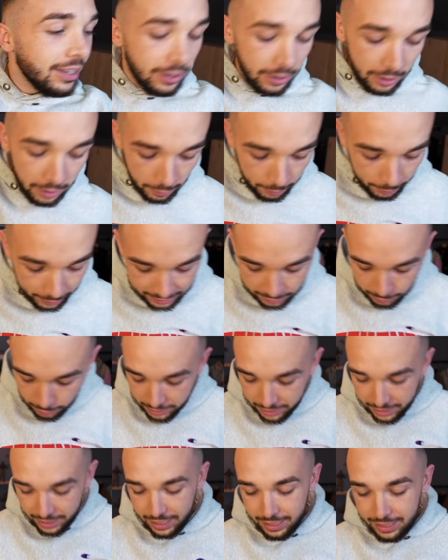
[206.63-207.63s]
euh, parce que
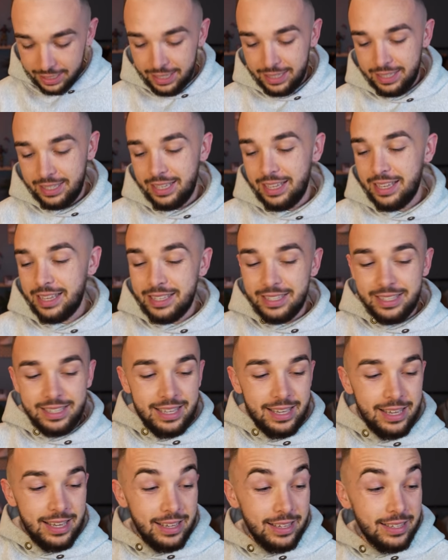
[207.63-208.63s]
c'est
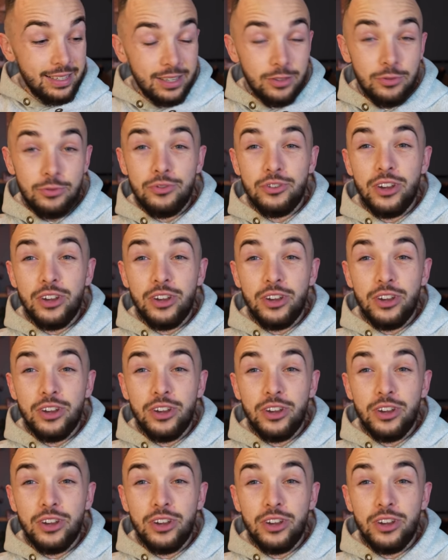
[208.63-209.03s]
du